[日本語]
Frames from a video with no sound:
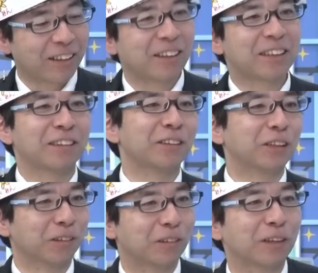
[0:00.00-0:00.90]
科学者の
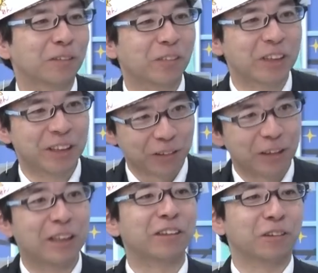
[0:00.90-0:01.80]
人とかと一緒
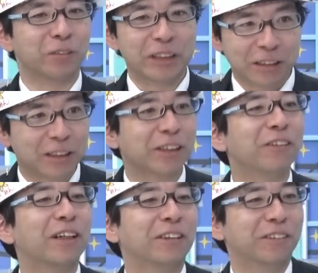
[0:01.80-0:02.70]
になるとめちゃくちゃ言
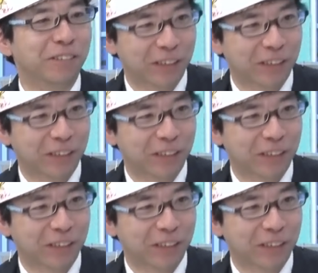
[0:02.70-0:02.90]
われるの